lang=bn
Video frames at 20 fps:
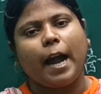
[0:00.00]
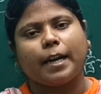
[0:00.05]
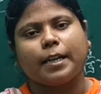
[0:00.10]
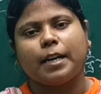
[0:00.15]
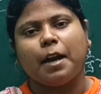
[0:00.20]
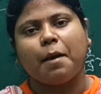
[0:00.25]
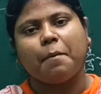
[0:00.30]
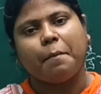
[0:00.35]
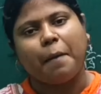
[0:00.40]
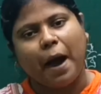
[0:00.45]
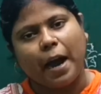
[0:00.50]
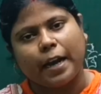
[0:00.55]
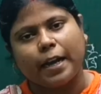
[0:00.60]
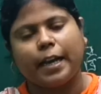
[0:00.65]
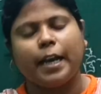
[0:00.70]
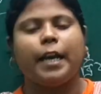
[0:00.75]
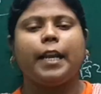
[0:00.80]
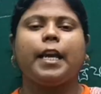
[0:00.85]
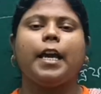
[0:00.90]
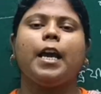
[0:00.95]
একটা
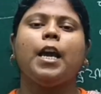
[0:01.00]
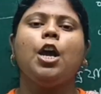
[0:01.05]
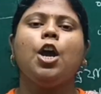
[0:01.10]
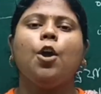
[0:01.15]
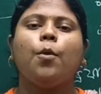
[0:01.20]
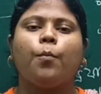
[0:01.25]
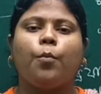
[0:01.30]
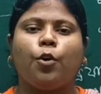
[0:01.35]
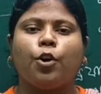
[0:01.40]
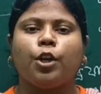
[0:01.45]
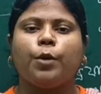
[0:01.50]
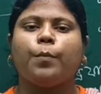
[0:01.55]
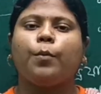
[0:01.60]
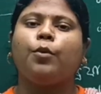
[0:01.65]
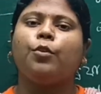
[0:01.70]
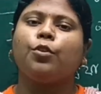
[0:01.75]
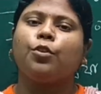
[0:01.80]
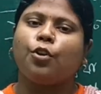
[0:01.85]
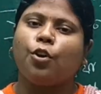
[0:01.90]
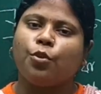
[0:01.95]
বাক্যেরই
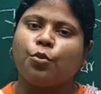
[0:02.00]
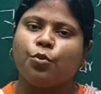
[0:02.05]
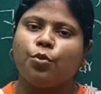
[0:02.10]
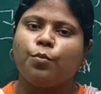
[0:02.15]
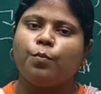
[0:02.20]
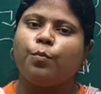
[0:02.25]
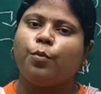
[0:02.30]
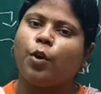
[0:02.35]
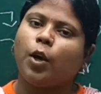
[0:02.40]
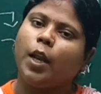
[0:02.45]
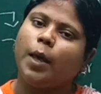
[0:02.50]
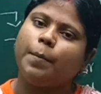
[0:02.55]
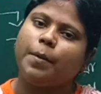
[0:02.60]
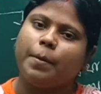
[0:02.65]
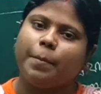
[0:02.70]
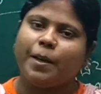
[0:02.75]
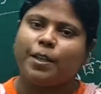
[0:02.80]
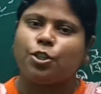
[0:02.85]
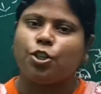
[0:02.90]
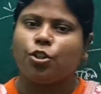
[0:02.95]
পরিপূর্ণ রূপ বলে
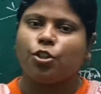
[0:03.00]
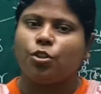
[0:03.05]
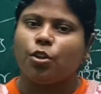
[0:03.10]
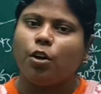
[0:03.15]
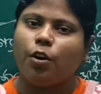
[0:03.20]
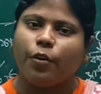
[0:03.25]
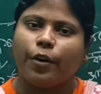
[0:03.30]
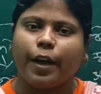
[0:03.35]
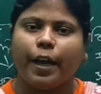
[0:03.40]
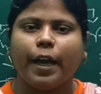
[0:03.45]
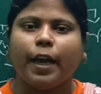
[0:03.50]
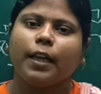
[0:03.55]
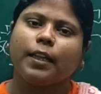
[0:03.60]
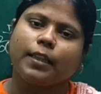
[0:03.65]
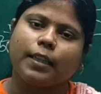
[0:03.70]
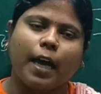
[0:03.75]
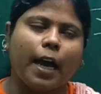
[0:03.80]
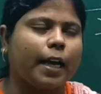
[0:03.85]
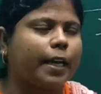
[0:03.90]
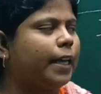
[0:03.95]
বিবেচিত হয়ে
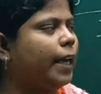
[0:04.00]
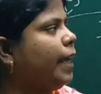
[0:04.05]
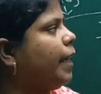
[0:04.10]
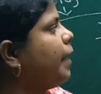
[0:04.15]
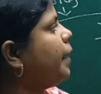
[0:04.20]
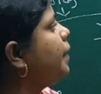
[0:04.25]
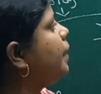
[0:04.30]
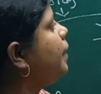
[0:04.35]
থাকে